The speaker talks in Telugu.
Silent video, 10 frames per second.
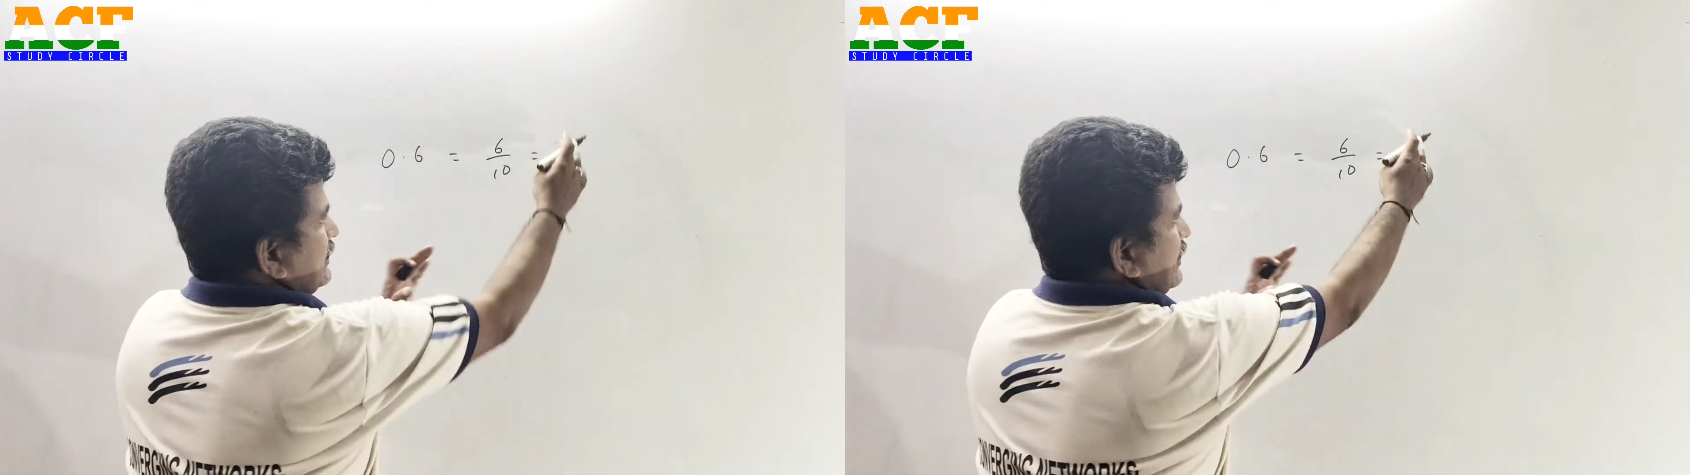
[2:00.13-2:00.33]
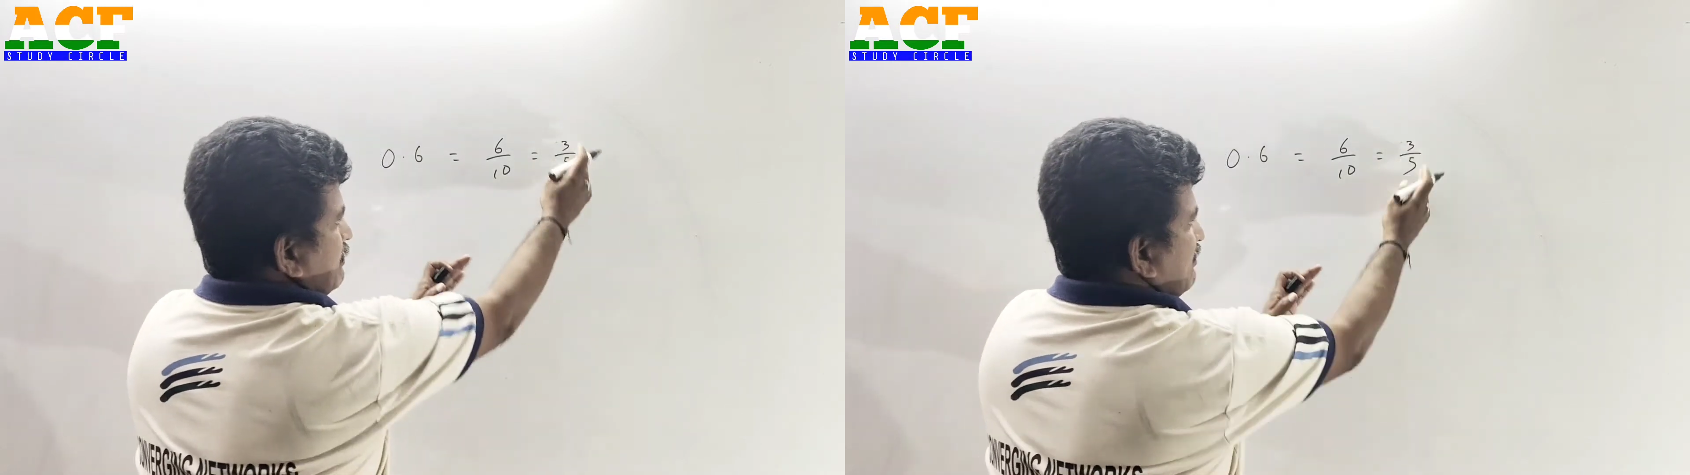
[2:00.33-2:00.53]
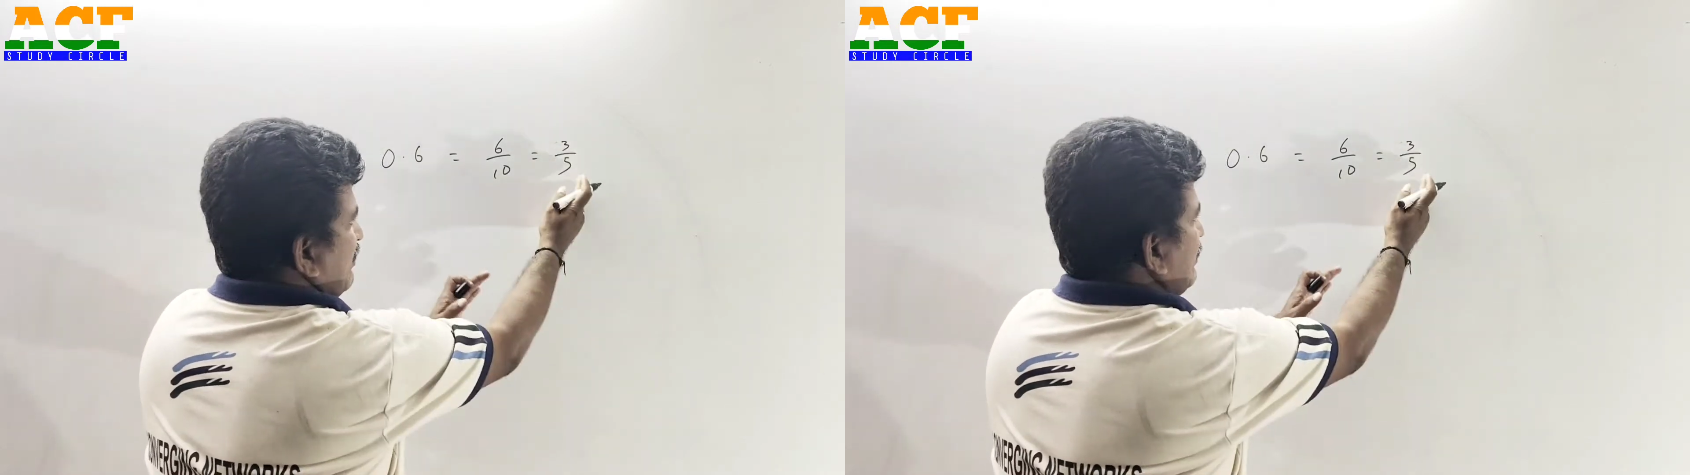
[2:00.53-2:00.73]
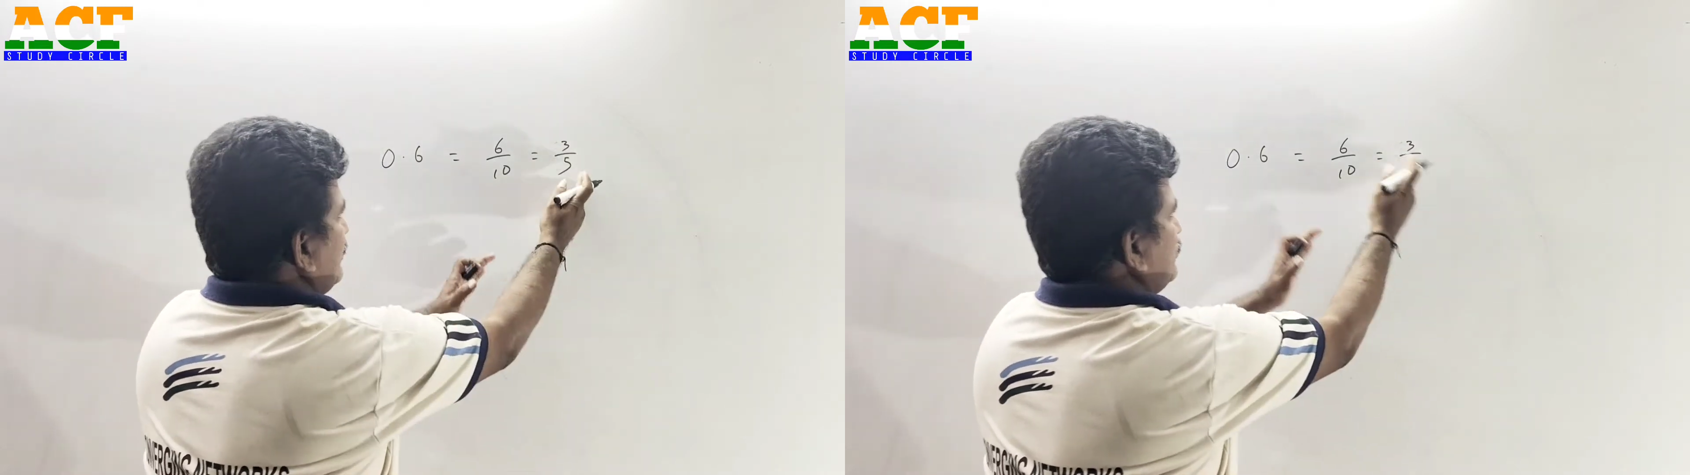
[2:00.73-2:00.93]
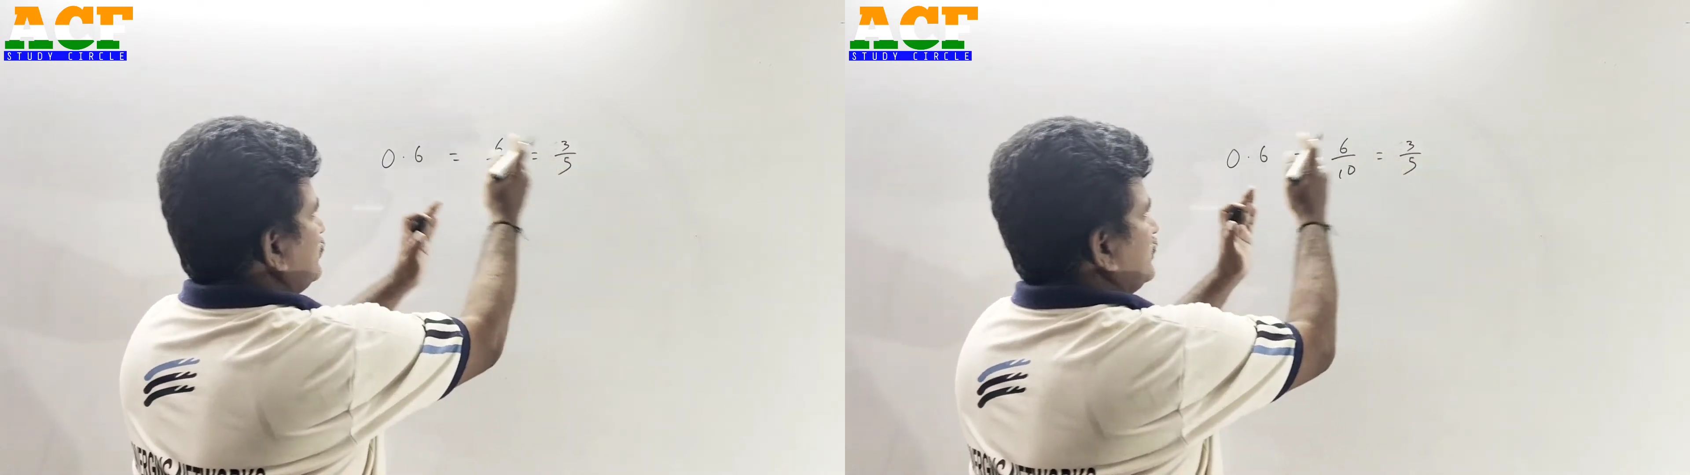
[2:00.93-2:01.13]
ఈ త్రీ బై ఫైవ్
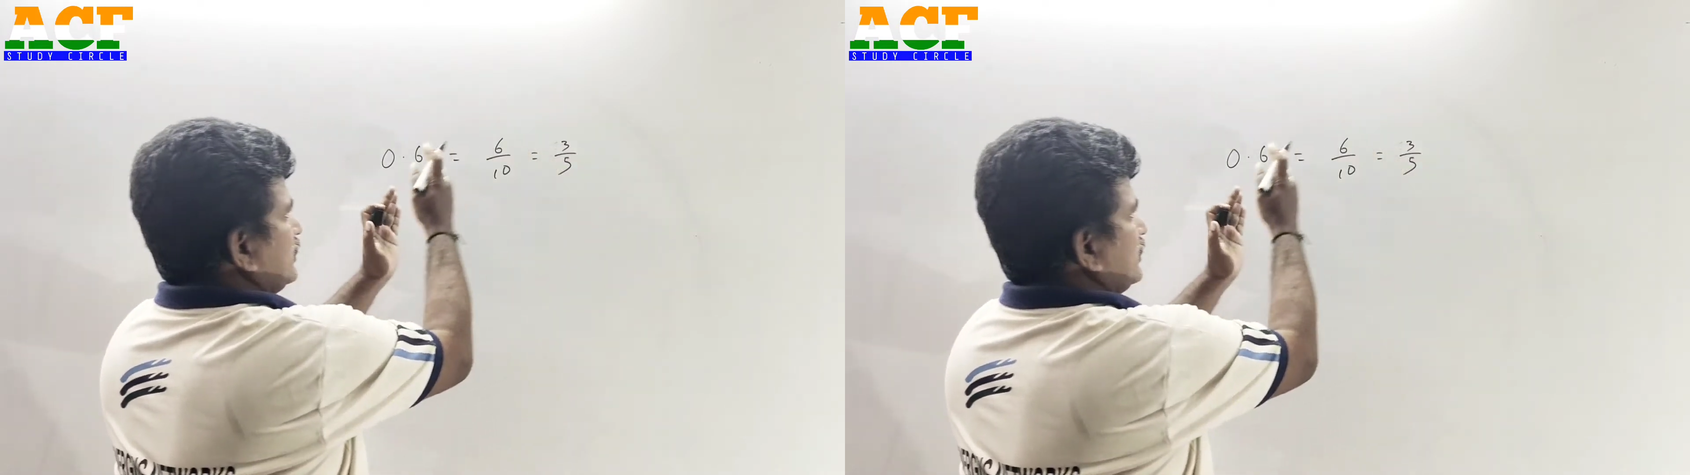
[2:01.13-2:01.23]
డివిజన్